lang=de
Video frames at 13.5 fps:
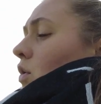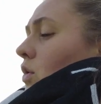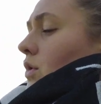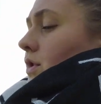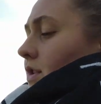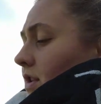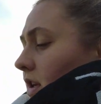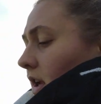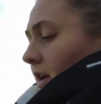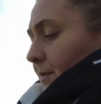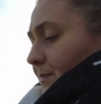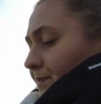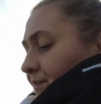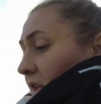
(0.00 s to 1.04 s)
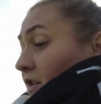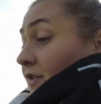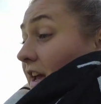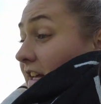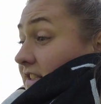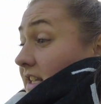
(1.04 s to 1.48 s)
Und
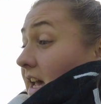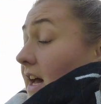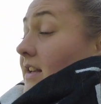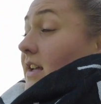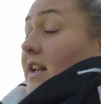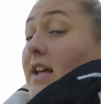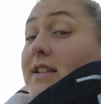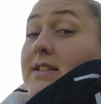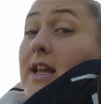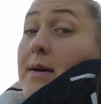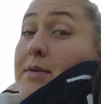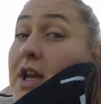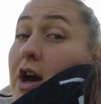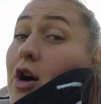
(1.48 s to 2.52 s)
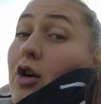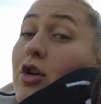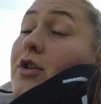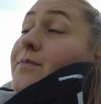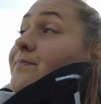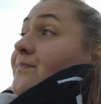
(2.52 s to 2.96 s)
Fernseher angelassen, habe ich auch.
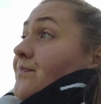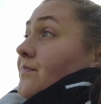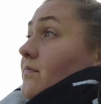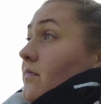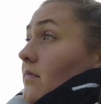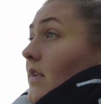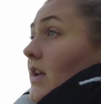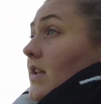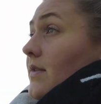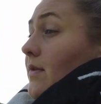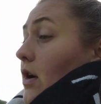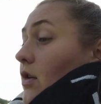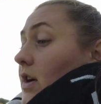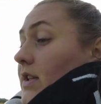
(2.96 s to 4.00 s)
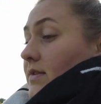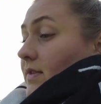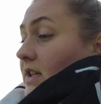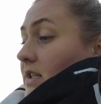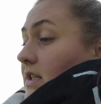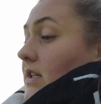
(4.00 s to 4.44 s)
Das war auch ganz
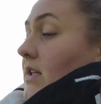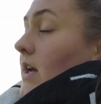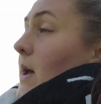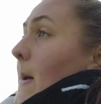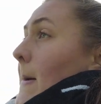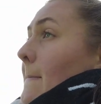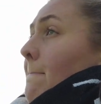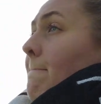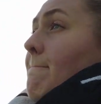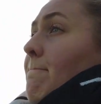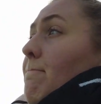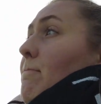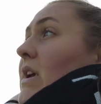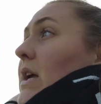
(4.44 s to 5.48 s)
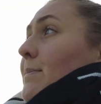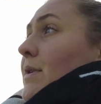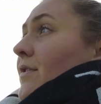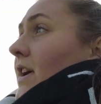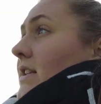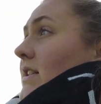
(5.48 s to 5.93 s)
wichtig. Mm, ich habe
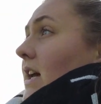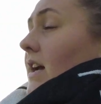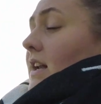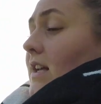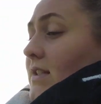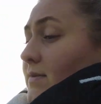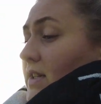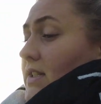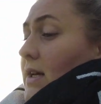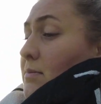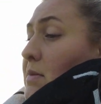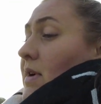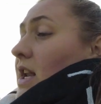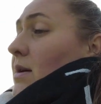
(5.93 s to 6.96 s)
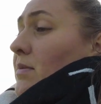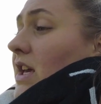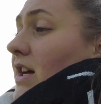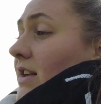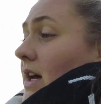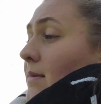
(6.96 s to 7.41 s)
den Fernseher angelassen, weil es hat mir bei der
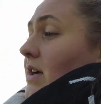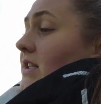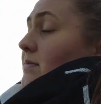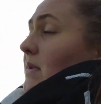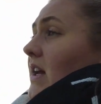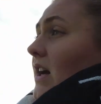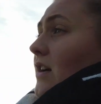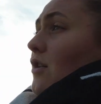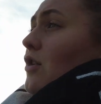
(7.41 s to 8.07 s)
Mia damals mega